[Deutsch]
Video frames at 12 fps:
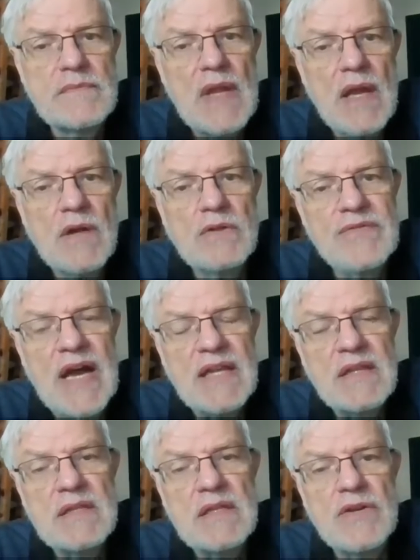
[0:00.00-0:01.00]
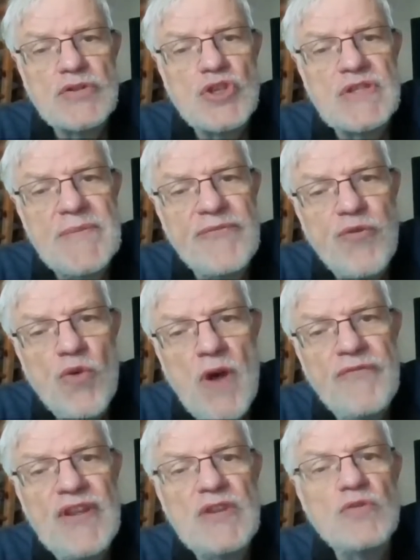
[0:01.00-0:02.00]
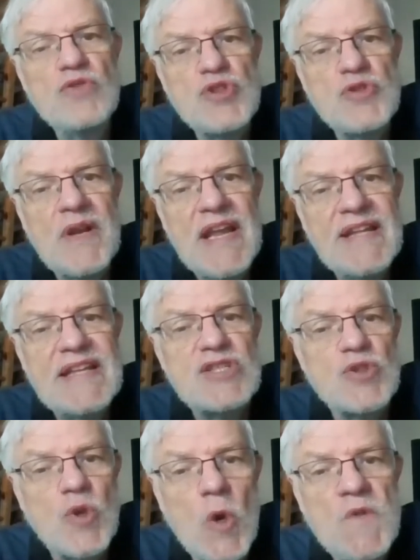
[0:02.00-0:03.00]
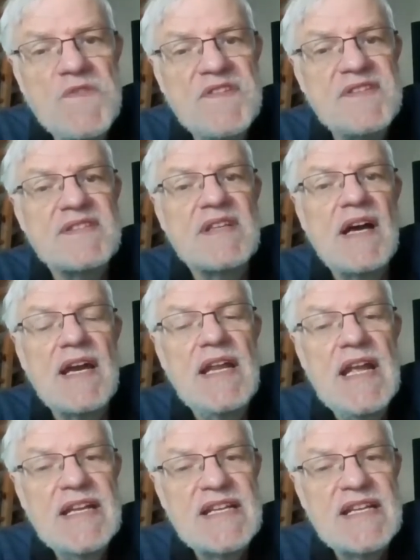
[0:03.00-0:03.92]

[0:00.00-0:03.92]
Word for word: Und wir hatten schon im Vorfeld uns überlegt, es könnte sein,